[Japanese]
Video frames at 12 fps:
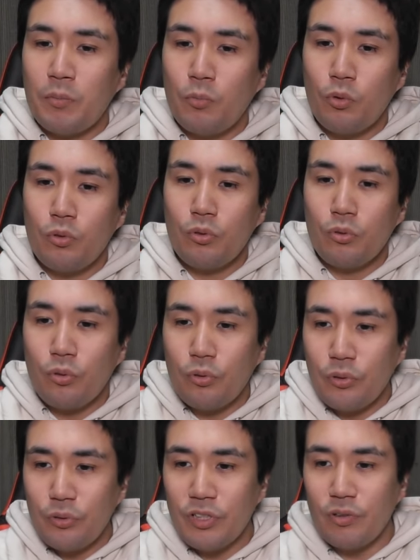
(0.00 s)
もっと
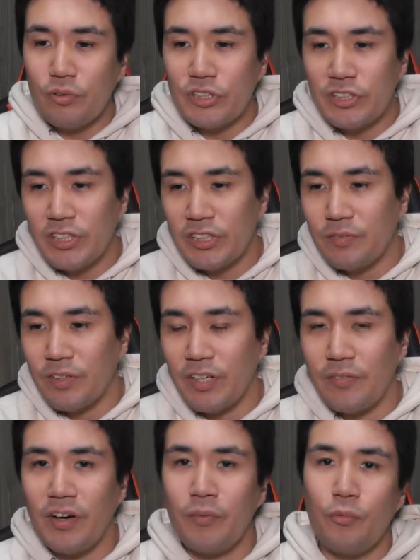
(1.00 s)
国力が落ちてしま
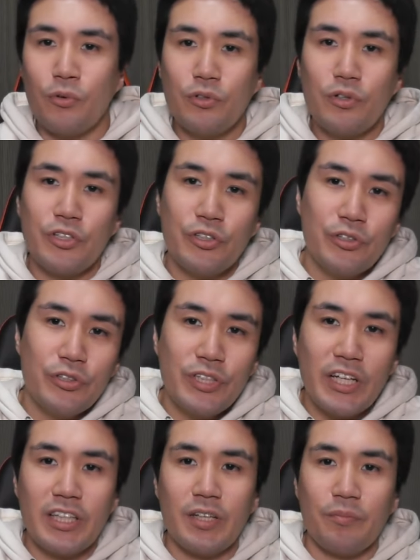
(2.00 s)
えば、もっと輸入
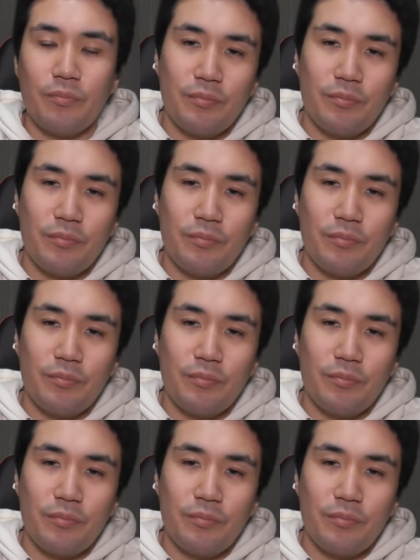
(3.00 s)
だって